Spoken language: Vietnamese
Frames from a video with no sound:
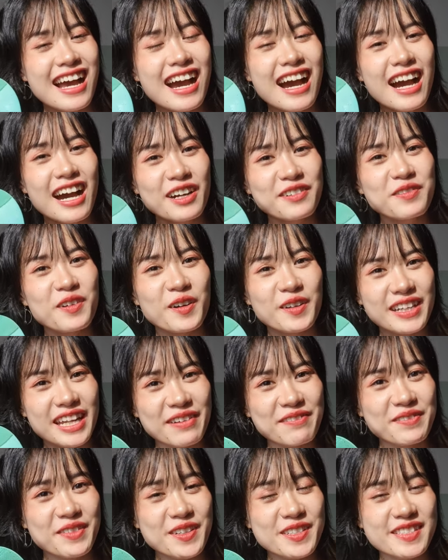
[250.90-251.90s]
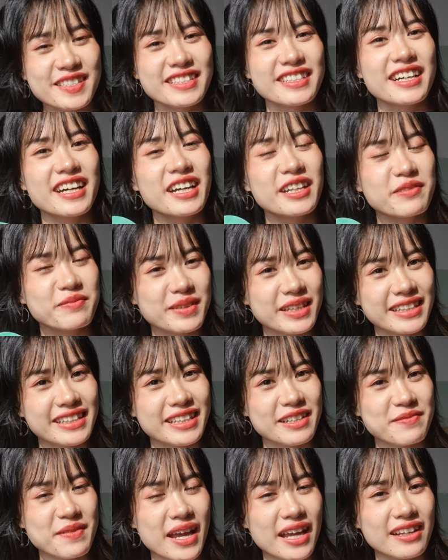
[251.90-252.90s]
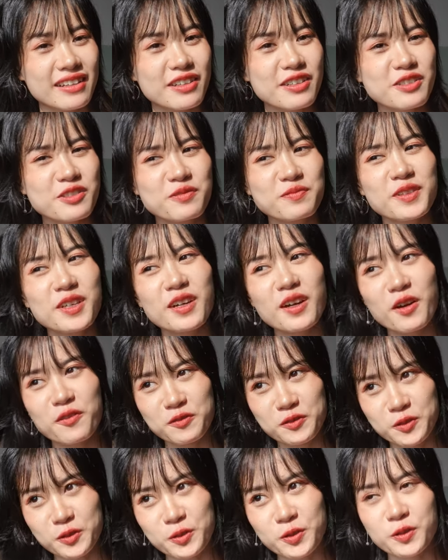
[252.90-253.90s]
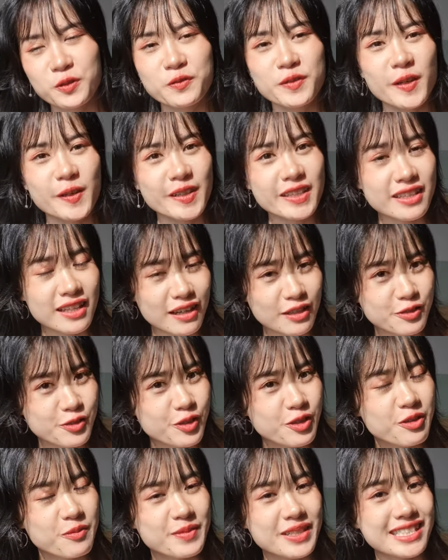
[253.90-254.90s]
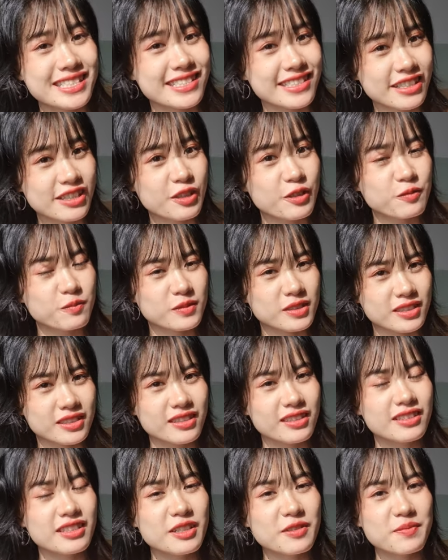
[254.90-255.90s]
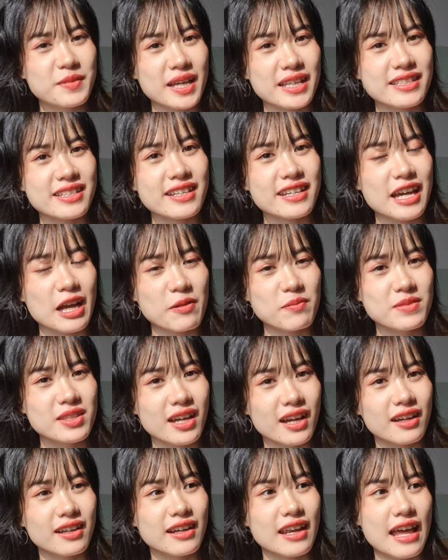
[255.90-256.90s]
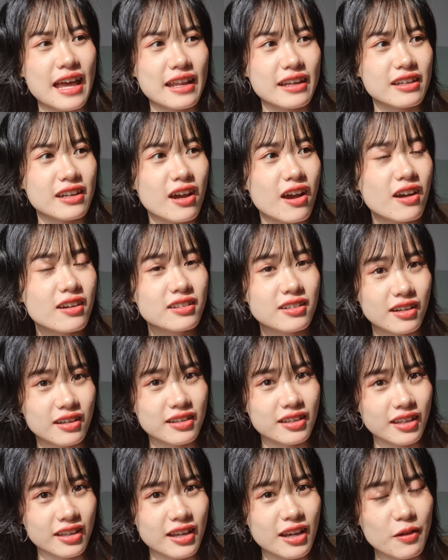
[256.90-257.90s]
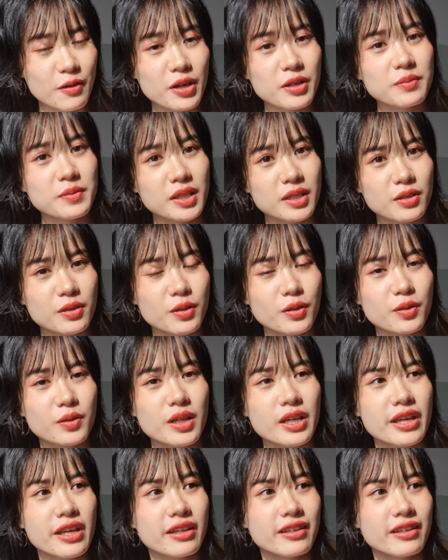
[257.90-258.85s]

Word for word: hơn một năm nó chưa hết pin các bạn nói chung nó còn phụ thuộc vào cái tần suất của mình sử dụng nữa nhưng mà trên cảm nhận là nó cực kỳ lâu hết pin luôn